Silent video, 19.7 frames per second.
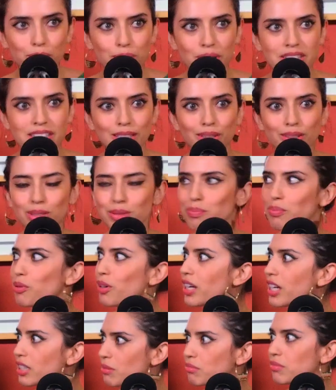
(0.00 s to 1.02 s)
pensamos
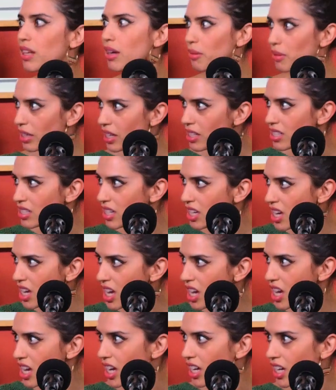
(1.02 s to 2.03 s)
después, la verdad
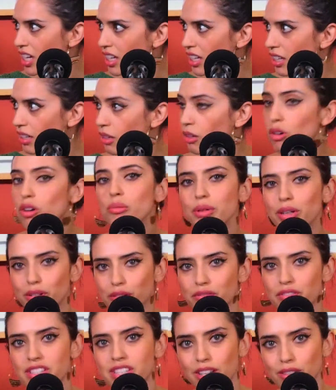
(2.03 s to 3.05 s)
sí. muy bien. Luego me
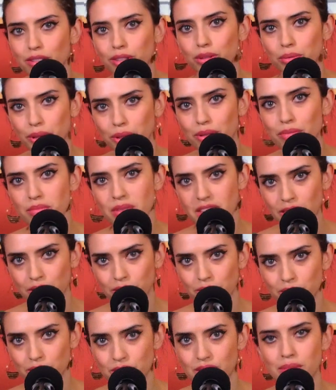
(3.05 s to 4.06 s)
confesaron que tuvieron
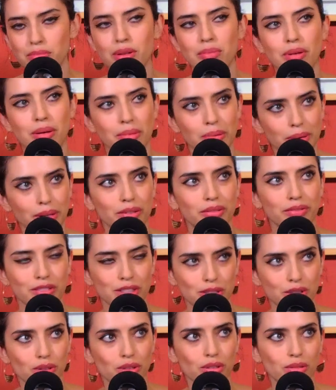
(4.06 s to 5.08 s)
miedo. O sea, mi mamá me
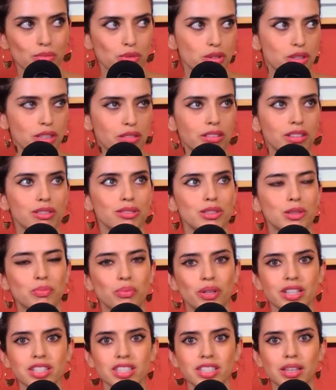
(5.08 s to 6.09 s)
confesó como cinco años
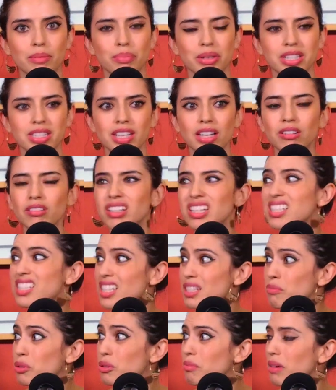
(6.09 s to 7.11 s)
después que pensaron, ¿y
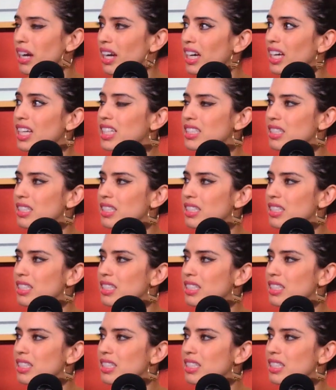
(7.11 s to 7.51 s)
si es muy mala que